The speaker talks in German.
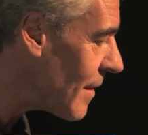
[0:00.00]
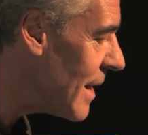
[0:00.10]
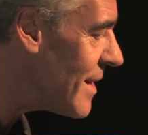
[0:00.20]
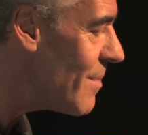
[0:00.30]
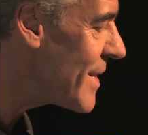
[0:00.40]

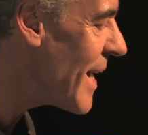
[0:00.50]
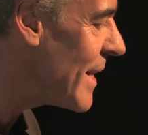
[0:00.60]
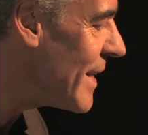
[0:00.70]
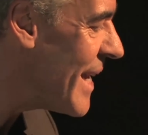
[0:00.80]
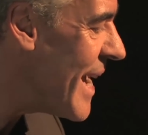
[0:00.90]
Sie
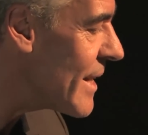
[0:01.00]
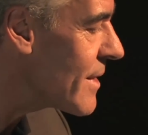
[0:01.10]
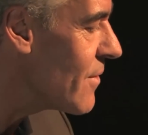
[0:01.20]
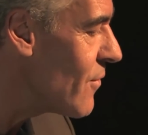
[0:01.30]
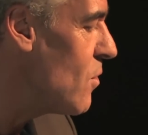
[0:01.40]
bezahlen den
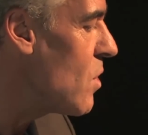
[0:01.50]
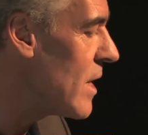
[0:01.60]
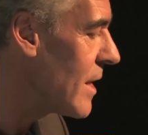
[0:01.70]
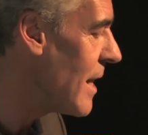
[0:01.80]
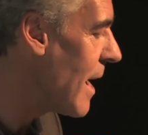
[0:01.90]
ersten
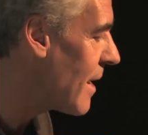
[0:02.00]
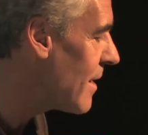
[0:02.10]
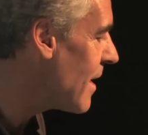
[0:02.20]
Flügelklang,